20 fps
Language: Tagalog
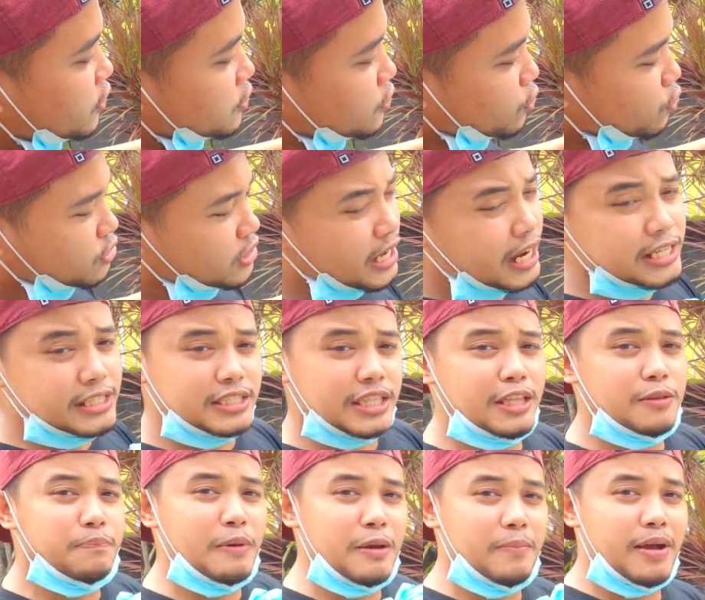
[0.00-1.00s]
So,
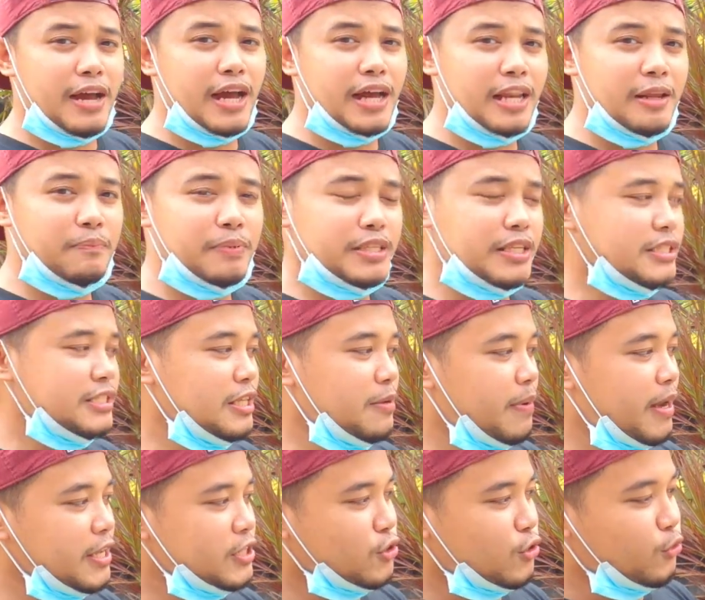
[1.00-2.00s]
trusted pa, mga kalapatids, di
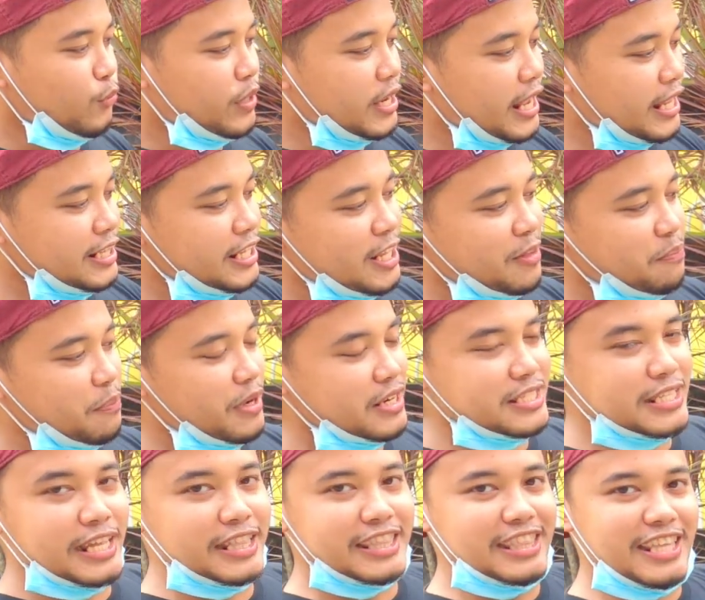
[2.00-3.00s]
ba? So, 100%
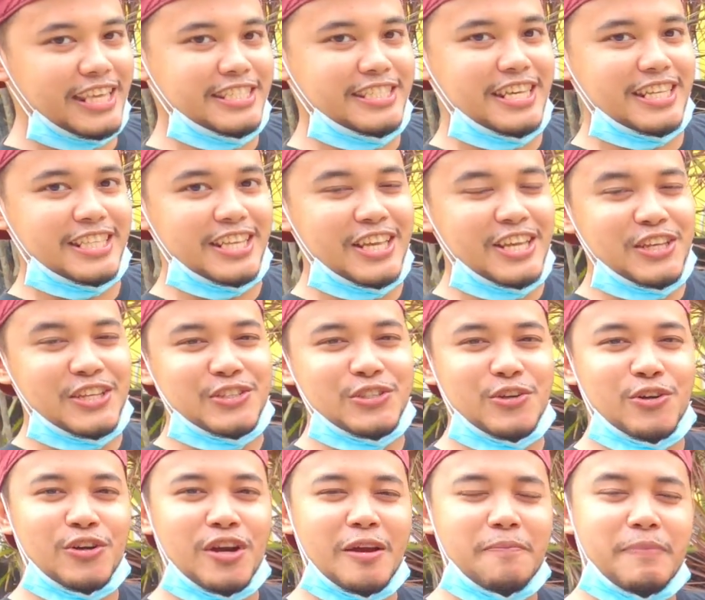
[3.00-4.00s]
legit
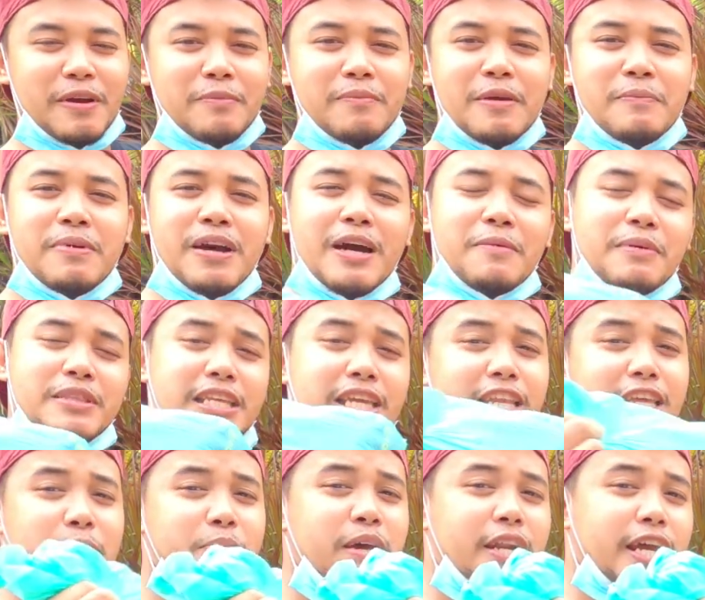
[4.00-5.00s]
So, kaya pang may mga
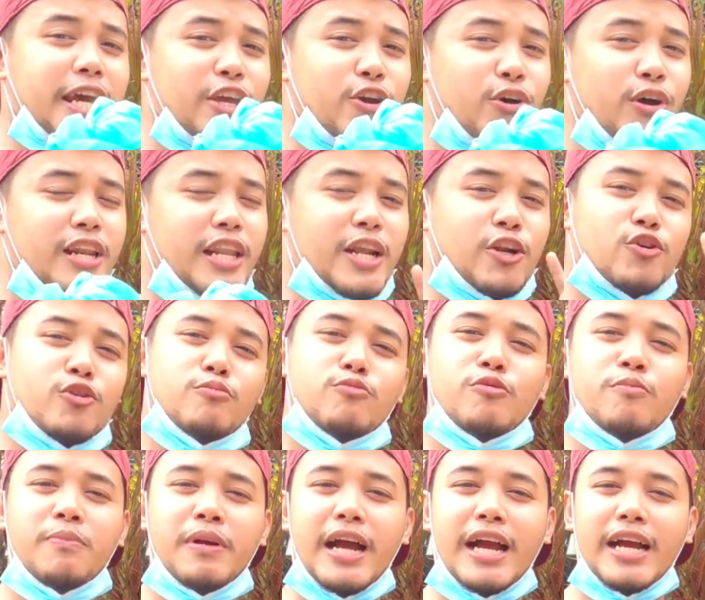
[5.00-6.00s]
pa-deliver kayo, Alarcon
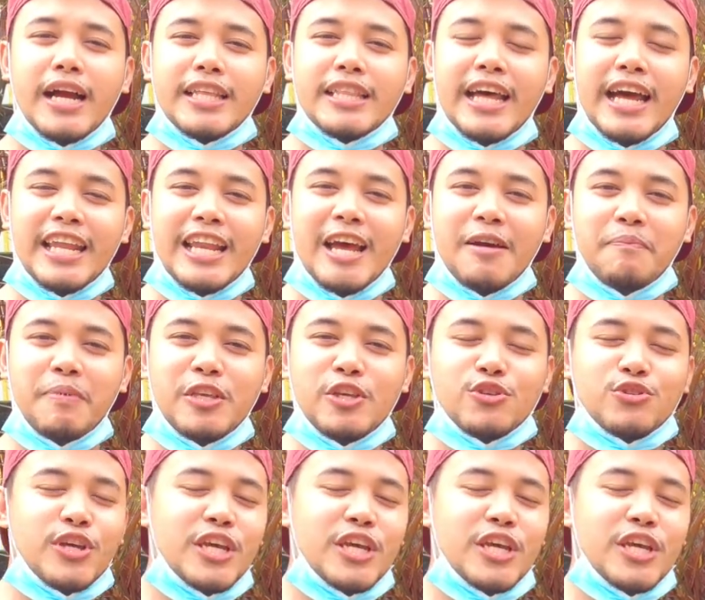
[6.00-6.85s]
Move kagad, hanapin nyo.